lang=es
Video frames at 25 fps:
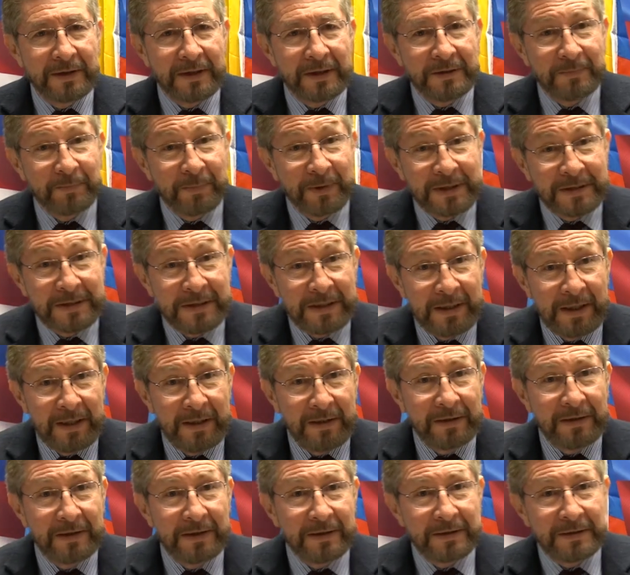tres
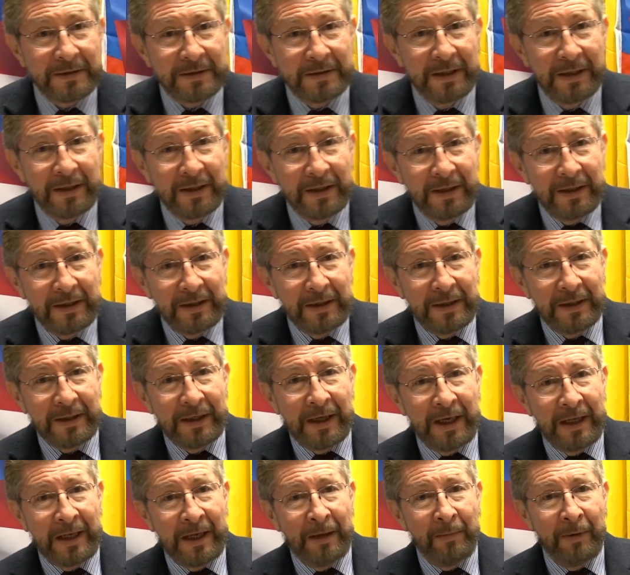presidentes y
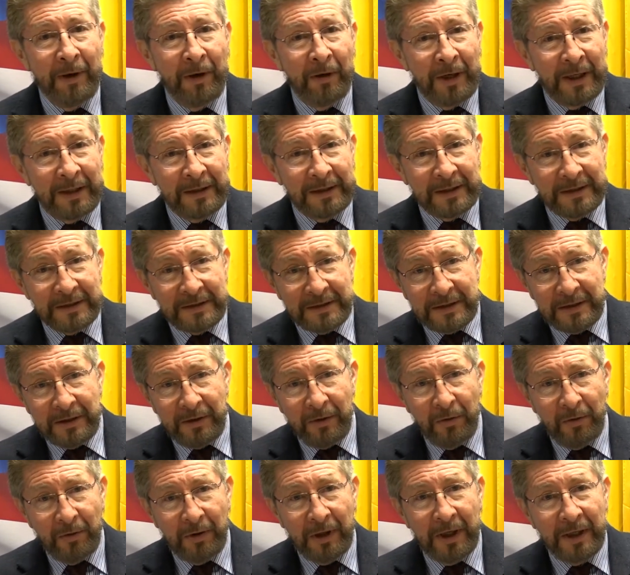que ha llamado la
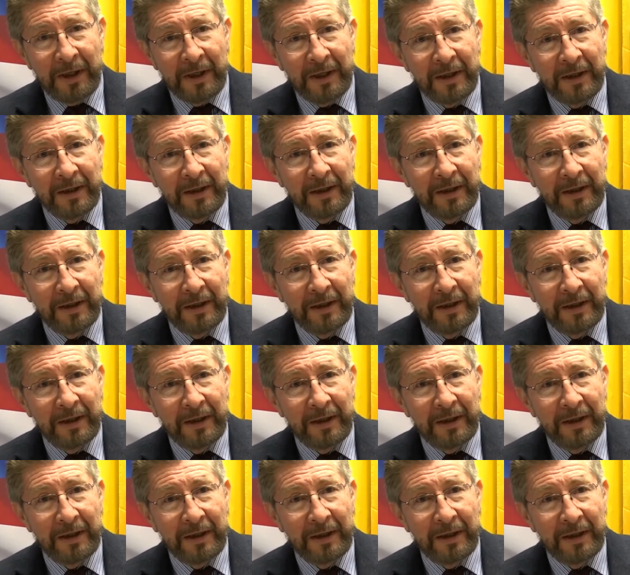atención a